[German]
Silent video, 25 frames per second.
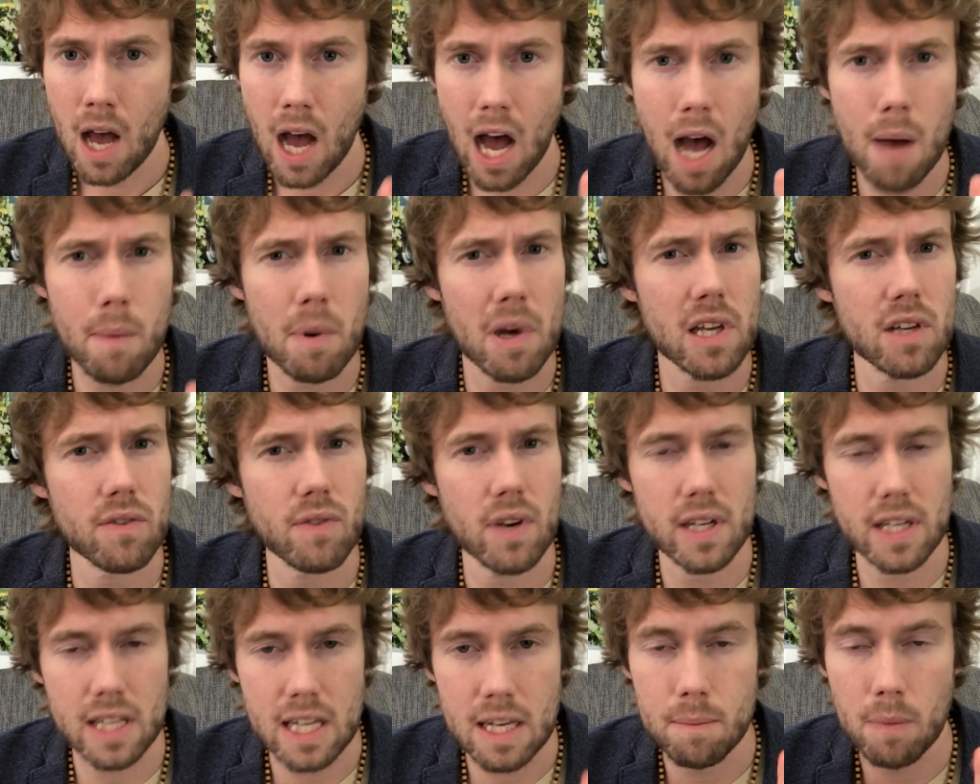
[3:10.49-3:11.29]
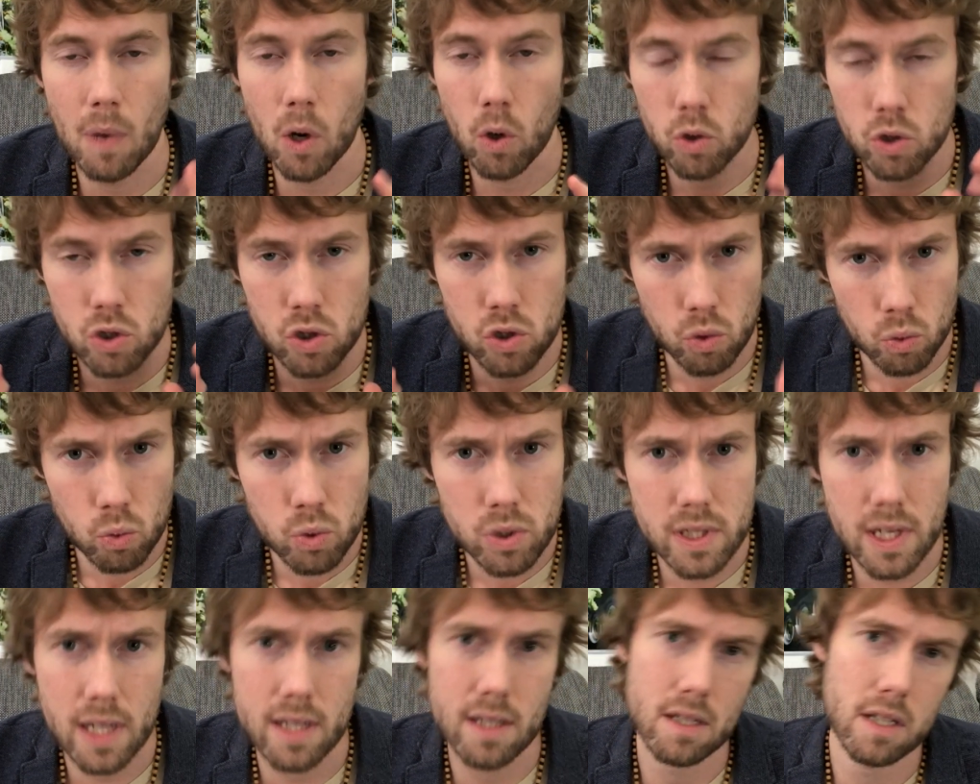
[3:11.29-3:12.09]
Aber ich werde eben auch
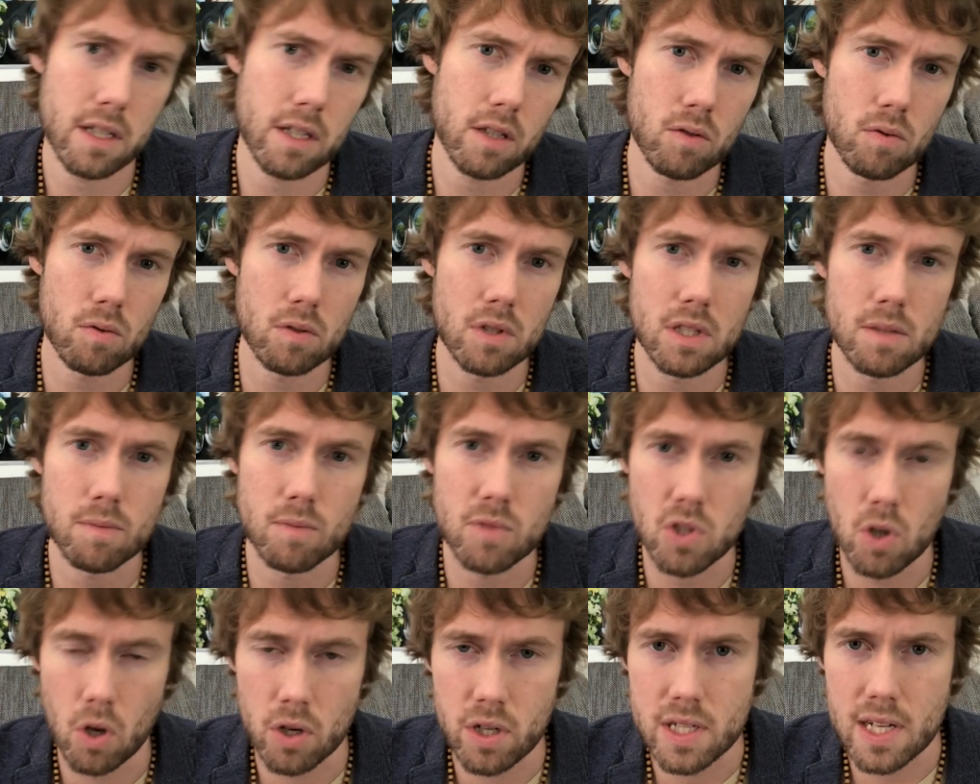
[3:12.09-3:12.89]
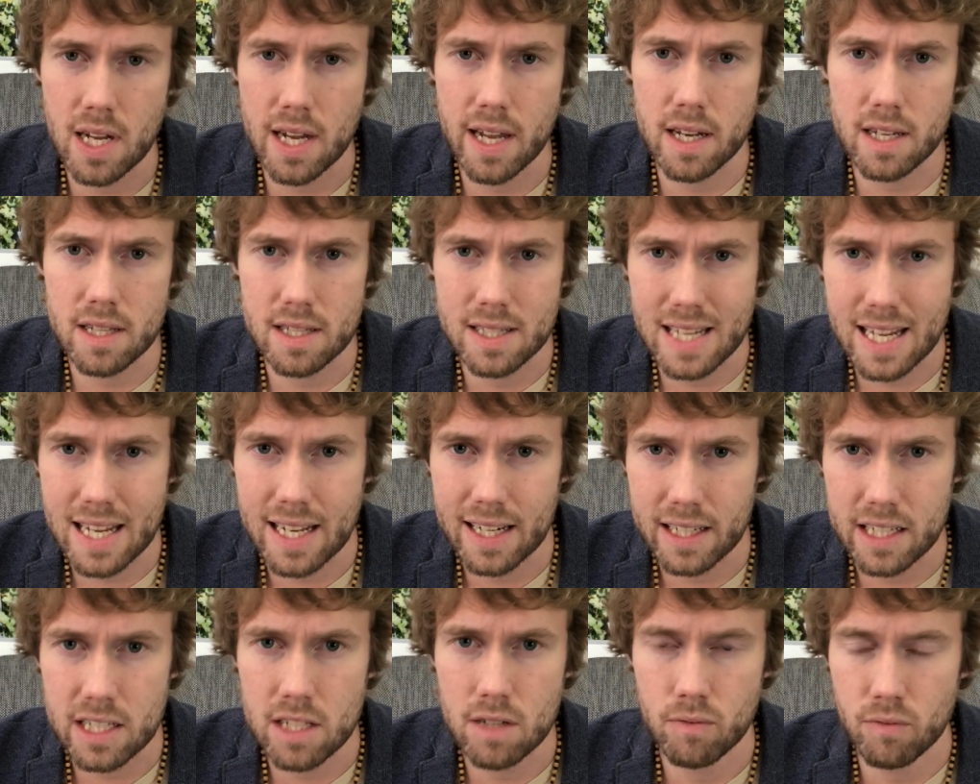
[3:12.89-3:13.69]
zusätzlich zu diesem
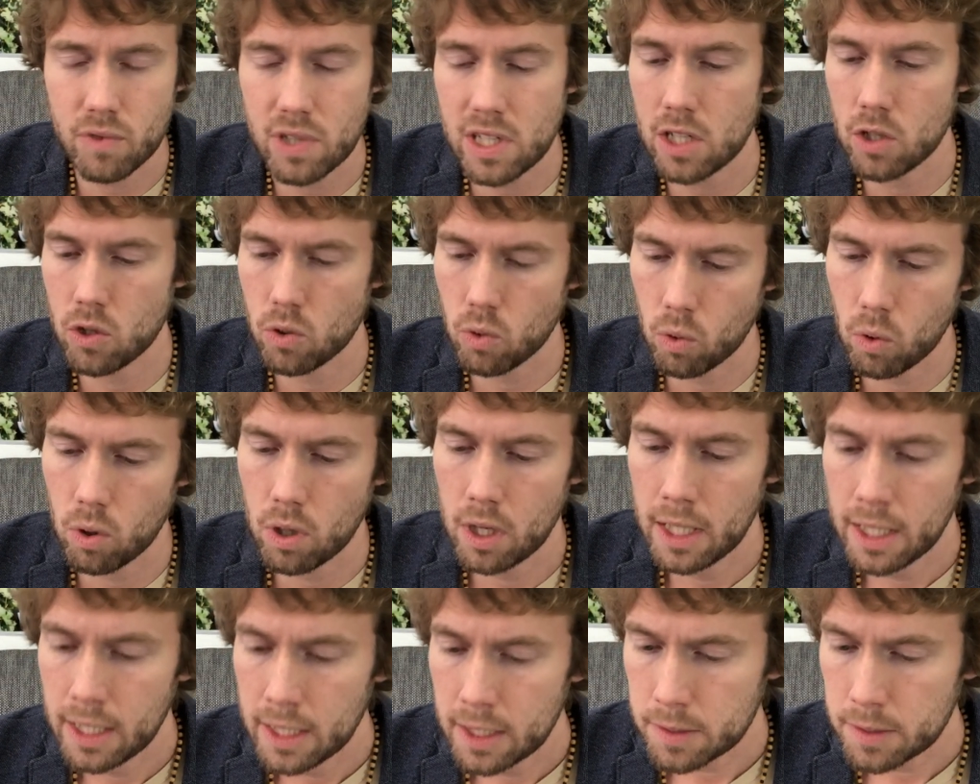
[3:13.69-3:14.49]
sonntäglichen Video